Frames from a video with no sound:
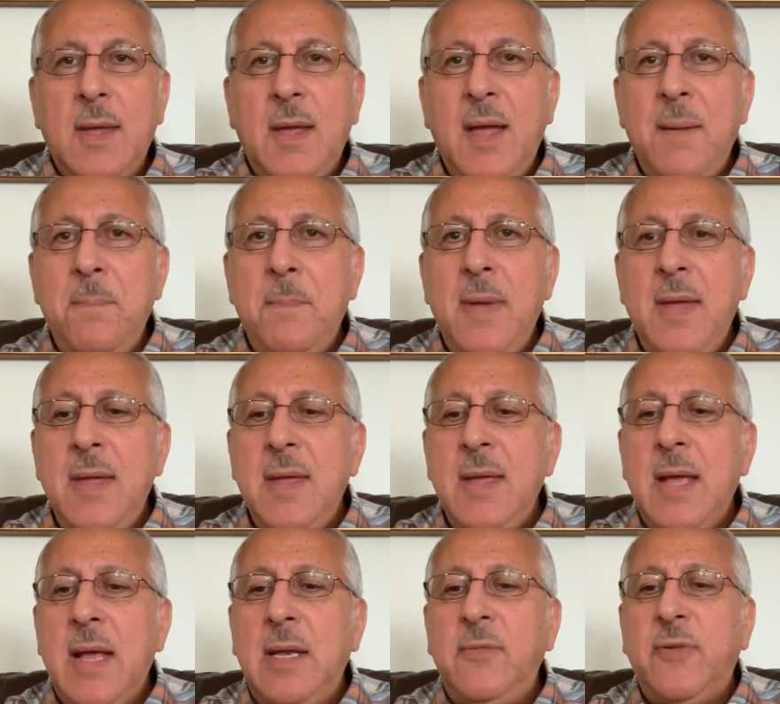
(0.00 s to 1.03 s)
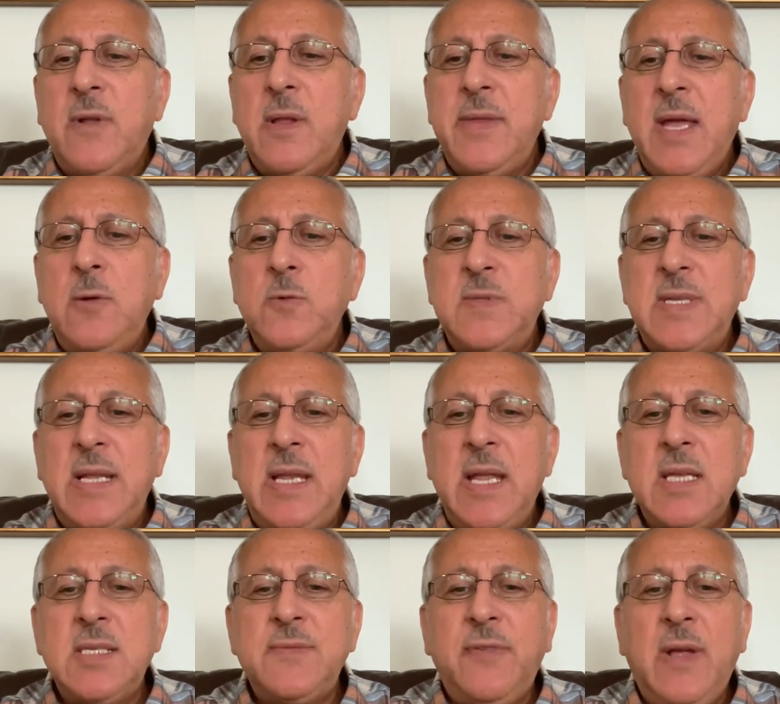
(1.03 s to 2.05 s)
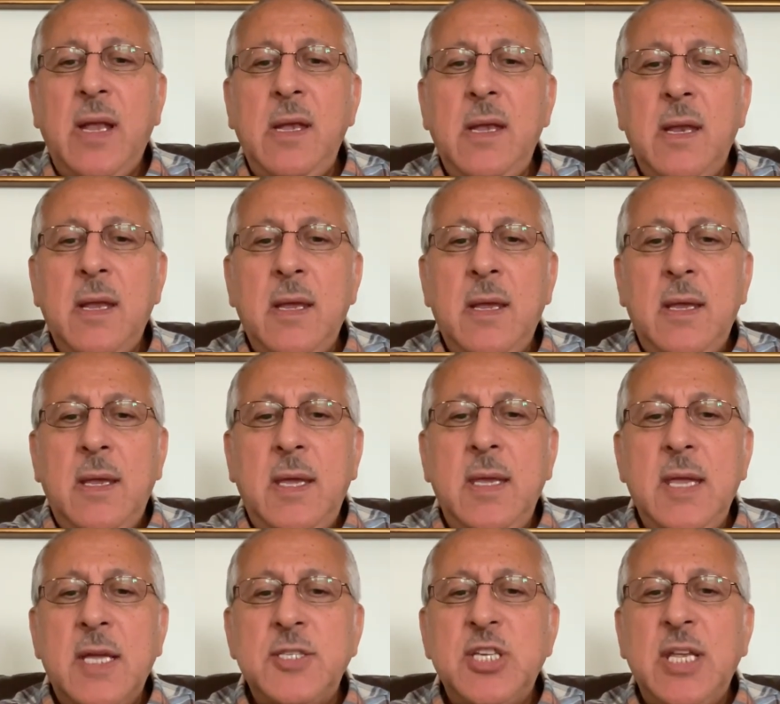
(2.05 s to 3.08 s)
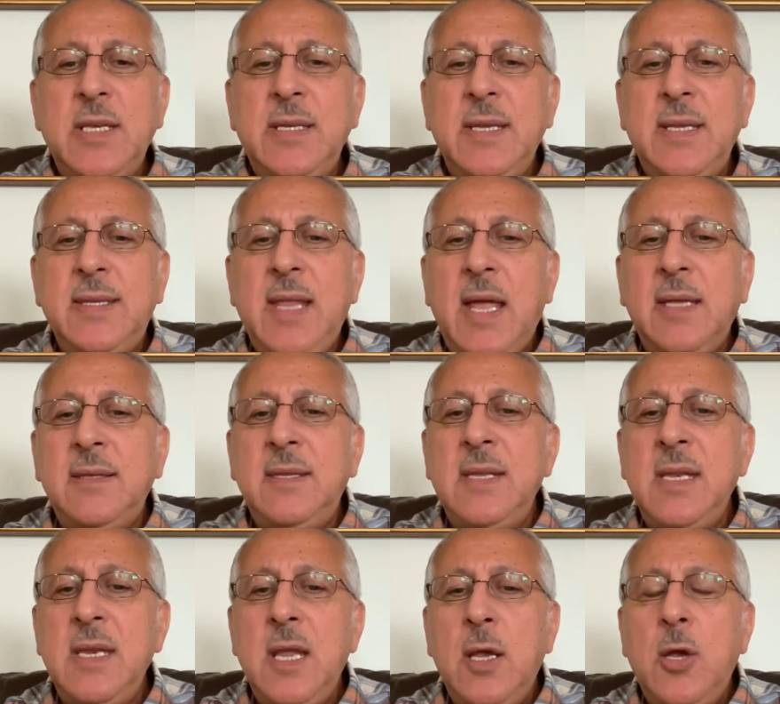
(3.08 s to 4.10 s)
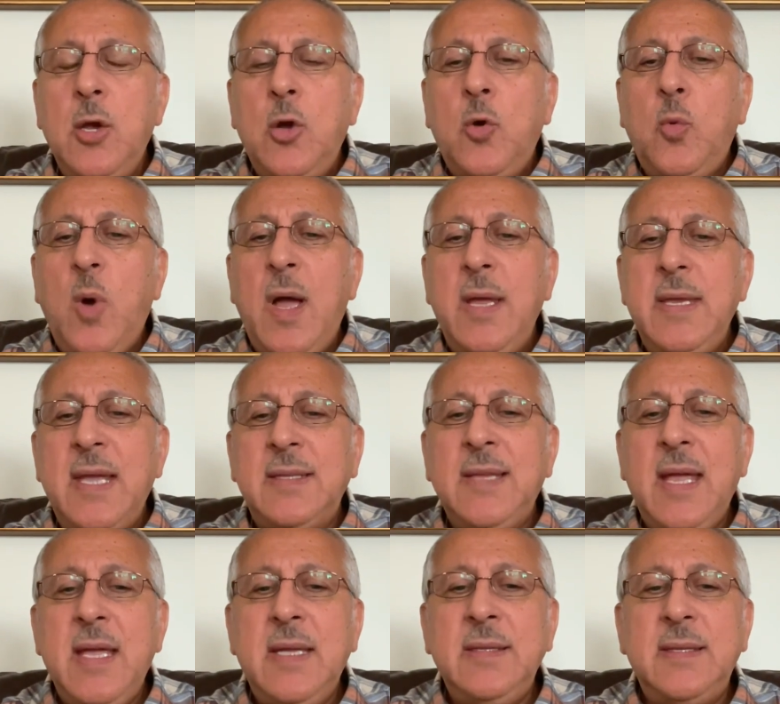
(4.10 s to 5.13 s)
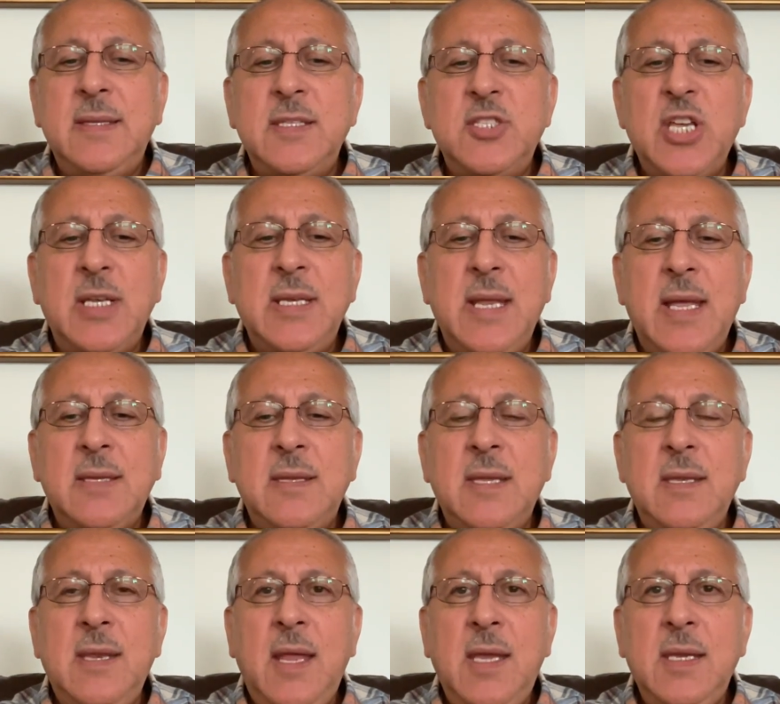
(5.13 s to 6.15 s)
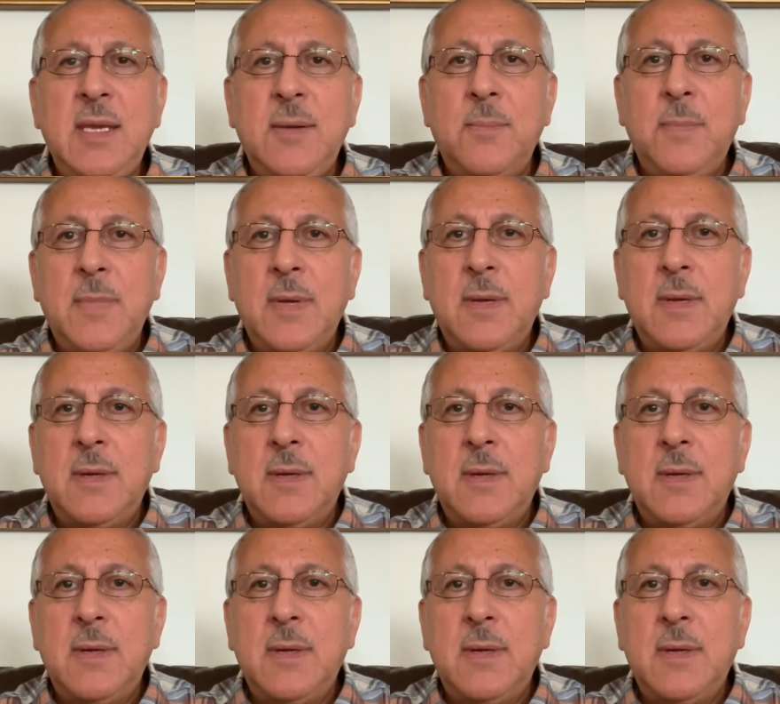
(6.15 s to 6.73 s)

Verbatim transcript: أما الفردوس الأسفل هي جنة عدن وهي تحت جنات النعيم.